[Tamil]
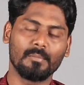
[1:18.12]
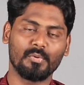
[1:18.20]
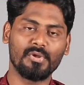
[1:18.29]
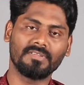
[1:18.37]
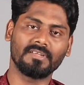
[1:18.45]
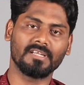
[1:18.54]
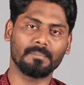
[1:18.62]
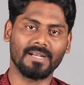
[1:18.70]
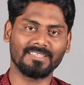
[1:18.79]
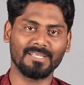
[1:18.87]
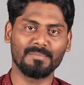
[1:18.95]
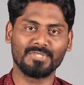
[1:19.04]
ப்ரொடியூசருக்கு
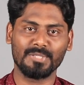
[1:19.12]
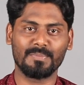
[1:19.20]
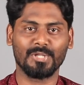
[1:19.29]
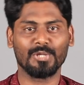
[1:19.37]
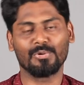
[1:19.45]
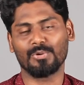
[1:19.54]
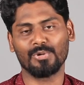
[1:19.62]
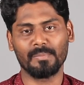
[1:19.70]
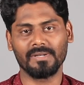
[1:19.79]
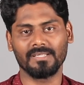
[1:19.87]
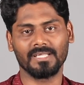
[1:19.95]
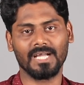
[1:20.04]
பணத்தை மிச்சப்படுத்தி கொடுக்கணும்
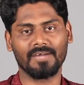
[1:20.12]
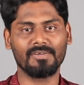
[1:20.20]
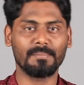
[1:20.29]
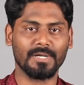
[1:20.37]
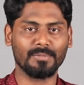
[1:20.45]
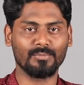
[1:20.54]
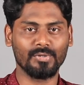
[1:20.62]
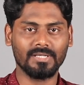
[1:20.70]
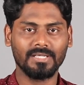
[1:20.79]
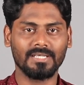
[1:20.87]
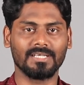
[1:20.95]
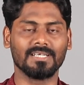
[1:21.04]
அப்படின்றதுக்காகவே படம் முழுக்க